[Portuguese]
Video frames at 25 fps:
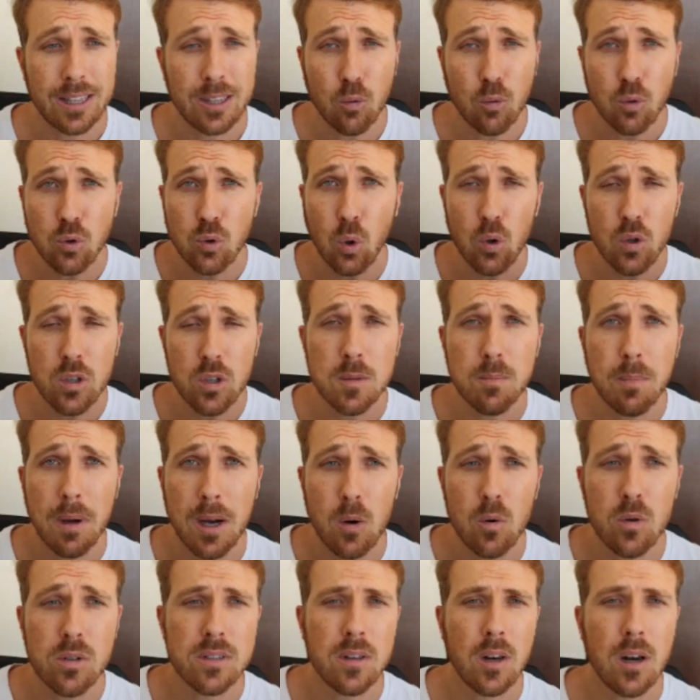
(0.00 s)
Então todos os
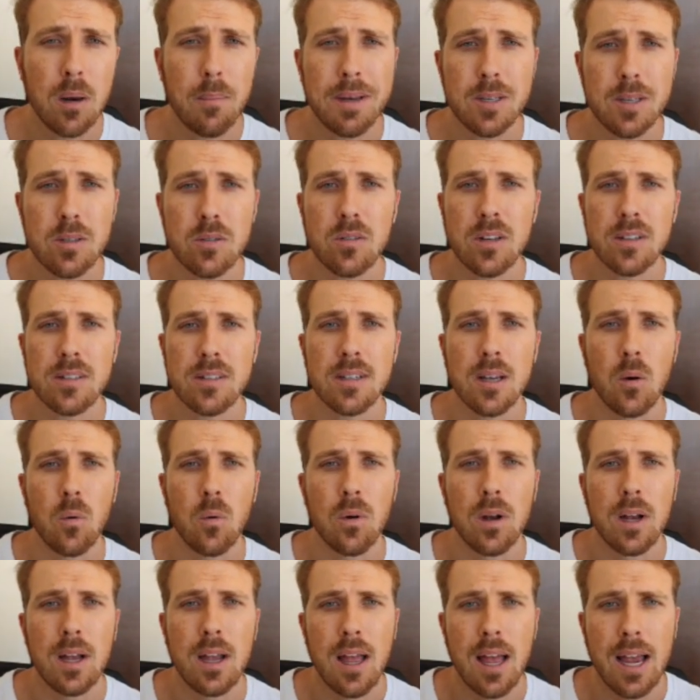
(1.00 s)
bancos estão na mesma situação.